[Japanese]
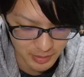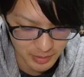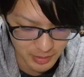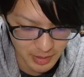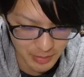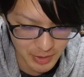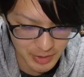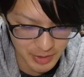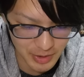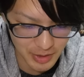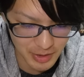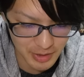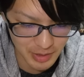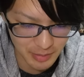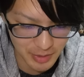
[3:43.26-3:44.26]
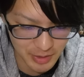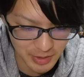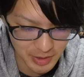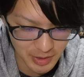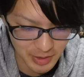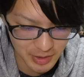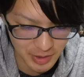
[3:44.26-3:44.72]
あ、めっちゃ出てきた、めっちゃ
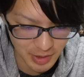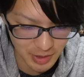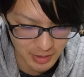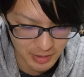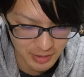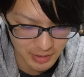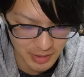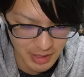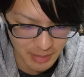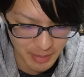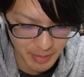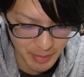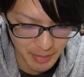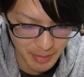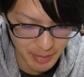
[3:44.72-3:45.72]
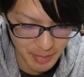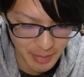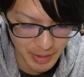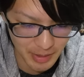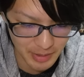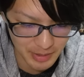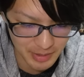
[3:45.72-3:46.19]
出てきた。あ、やばいやばいやばいやばい。
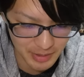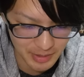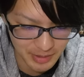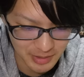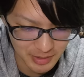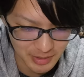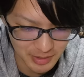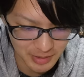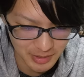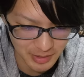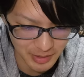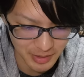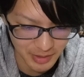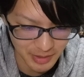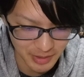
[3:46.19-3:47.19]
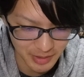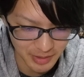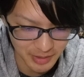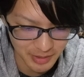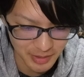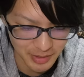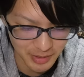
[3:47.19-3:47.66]
はいはいは
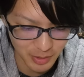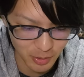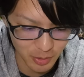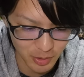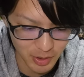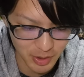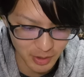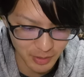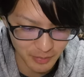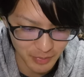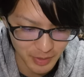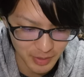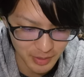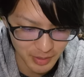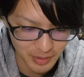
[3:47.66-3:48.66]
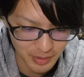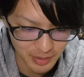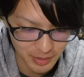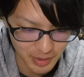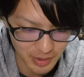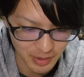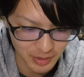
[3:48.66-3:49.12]
い。で、このなんか、
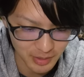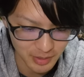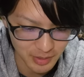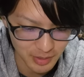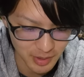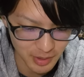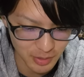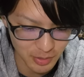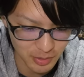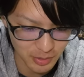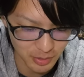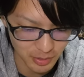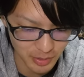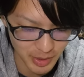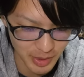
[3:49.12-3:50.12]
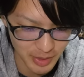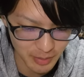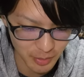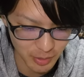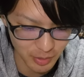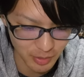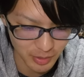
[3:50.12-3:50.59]
ね、韓国の蹴り
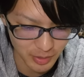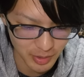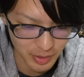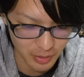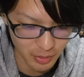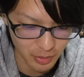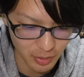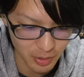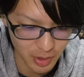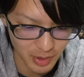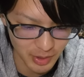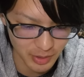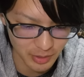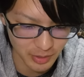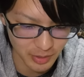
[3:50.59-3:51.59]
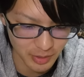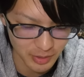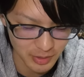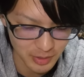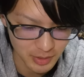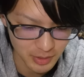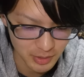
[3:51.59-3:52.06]
も結構広範囲なんで、
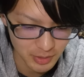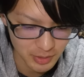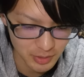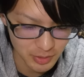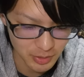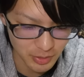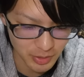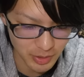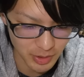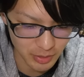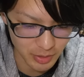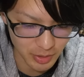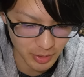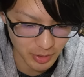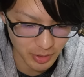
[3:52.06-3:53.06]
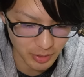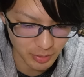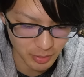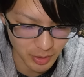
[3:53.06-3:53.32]
強いんだよね、意外とね。